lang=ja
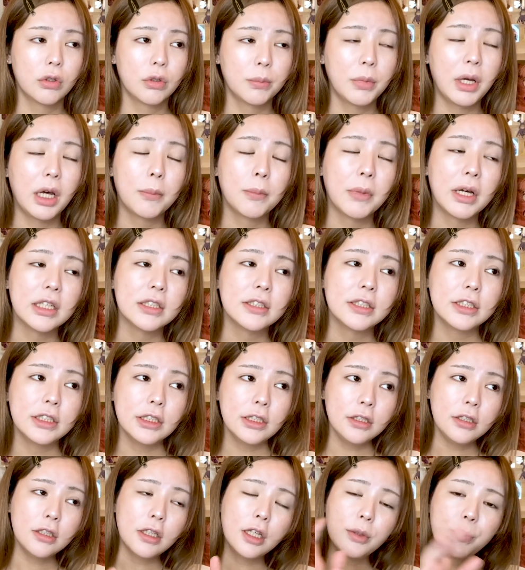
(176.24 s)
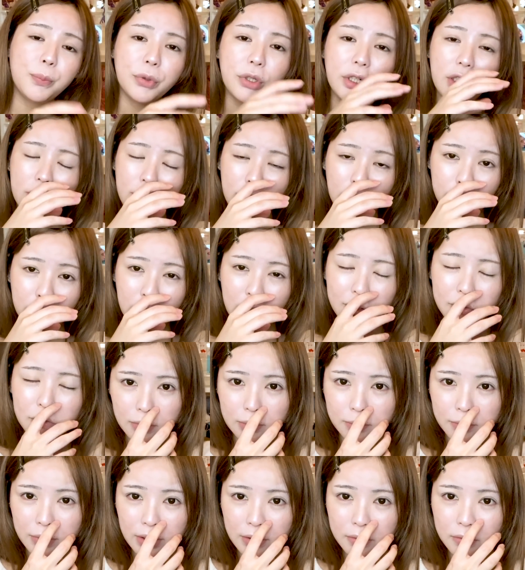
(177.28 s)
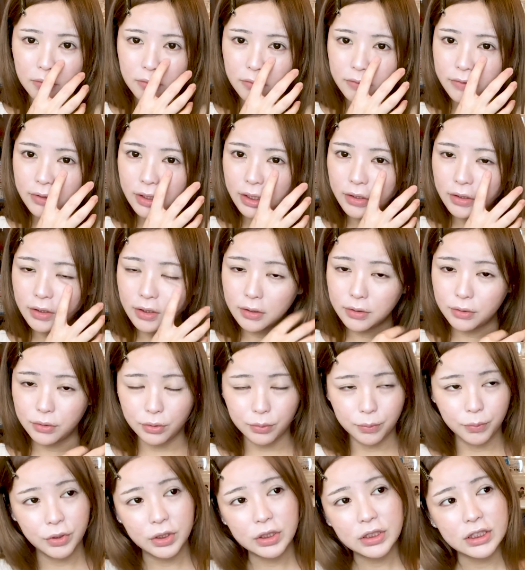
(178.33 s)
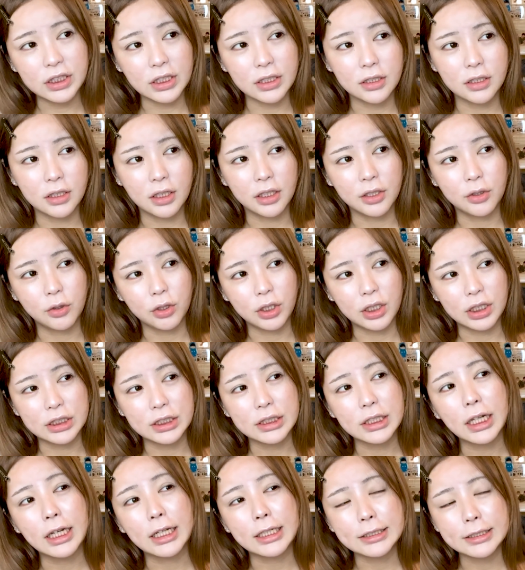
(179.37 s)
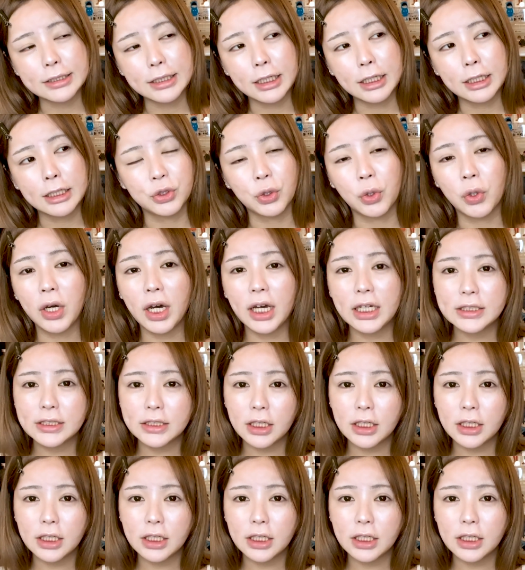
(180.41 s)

まあ、マッチングアプリはまあ、そう、めんどくさいなと思っちゃったりとかしたらさ、除外